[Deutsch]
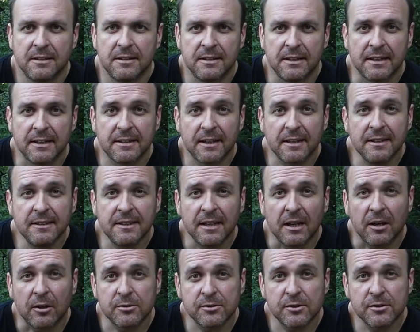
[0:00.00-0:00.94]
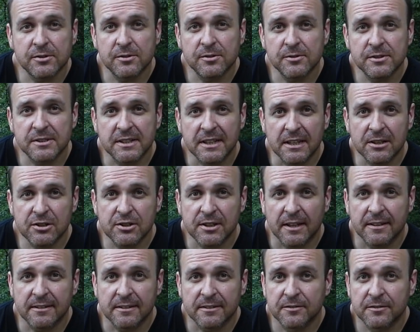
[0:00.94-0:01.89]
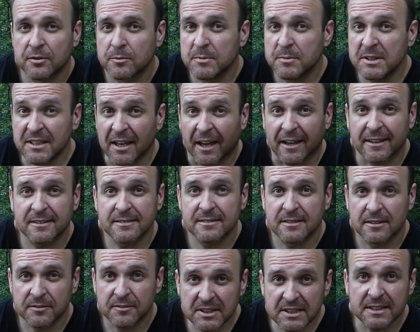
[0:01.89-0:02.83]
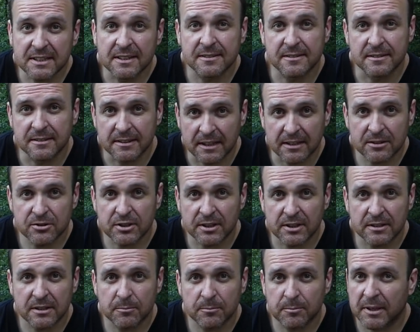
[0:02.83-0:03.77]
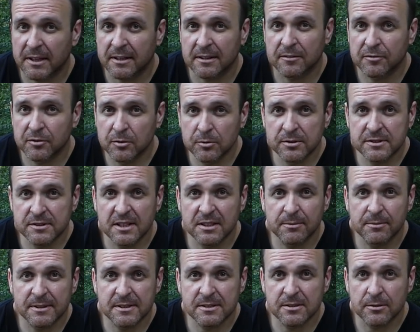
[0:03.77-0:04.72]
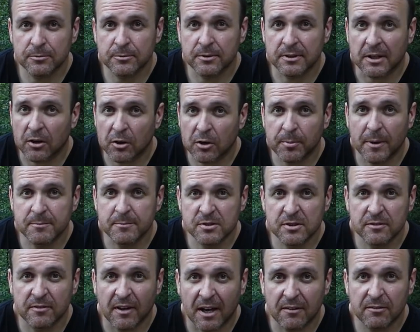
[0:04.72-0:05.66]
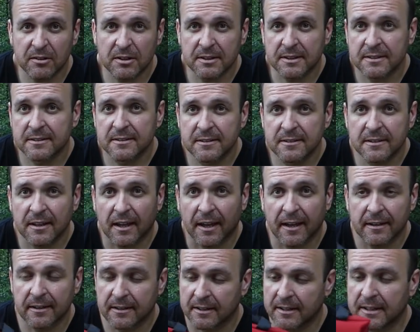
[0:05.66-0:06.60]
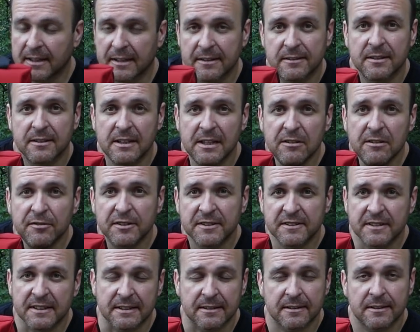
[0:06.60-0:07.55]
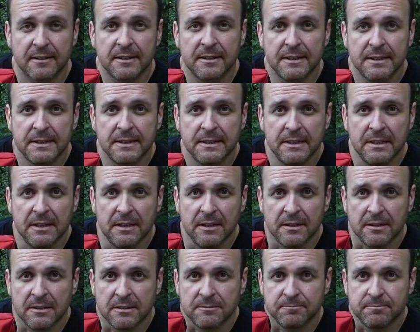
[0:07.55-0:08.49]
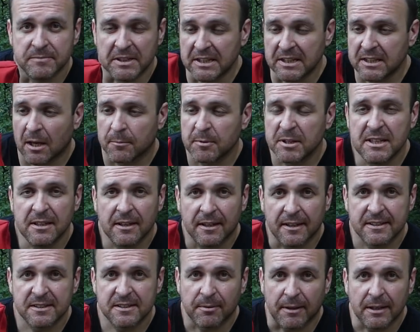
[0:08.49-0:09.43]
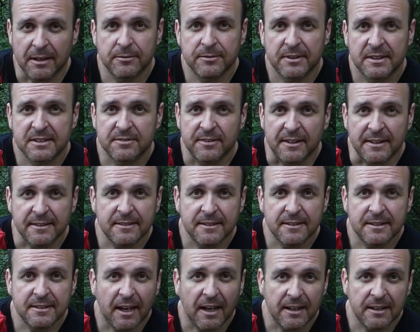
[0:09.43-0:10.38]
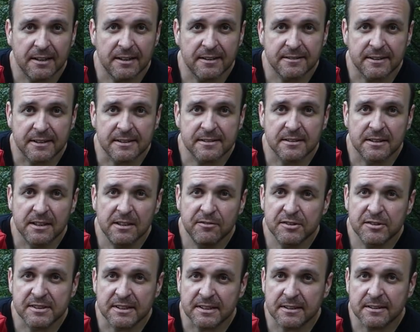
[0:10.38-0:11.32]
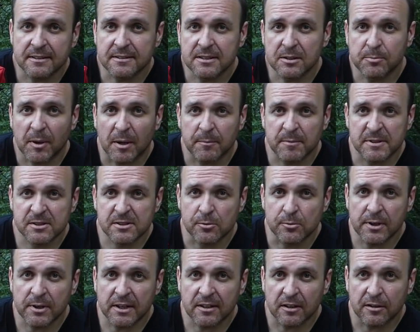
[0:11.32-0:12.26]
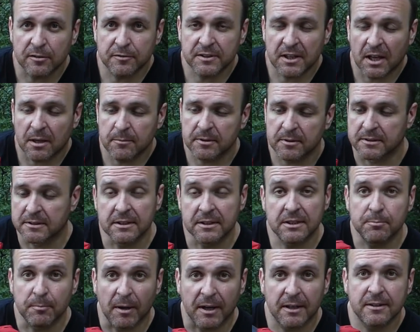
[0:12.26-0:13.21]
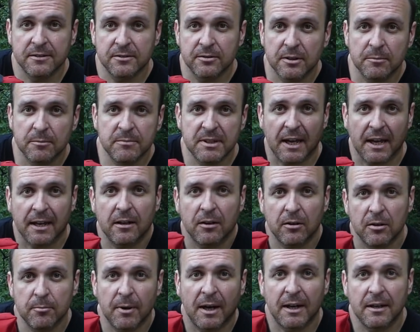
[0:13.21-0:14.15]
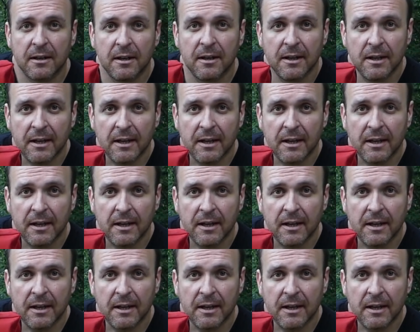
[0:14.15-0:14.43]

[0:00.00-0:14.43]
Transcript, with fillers: Der dritte Ausrüstungsgegenstand ist für mich eines der wichtigsten Gegenstände bei einer Fluchtsituation oder auch beim Survival. Das ist ein Erste-Hilfe-Set. Ich habe hier ein 220-teiliges Erste-Hilfe-Set, das ich bei Amazon gekauft habe. Ich mache zu dem Teil auch mal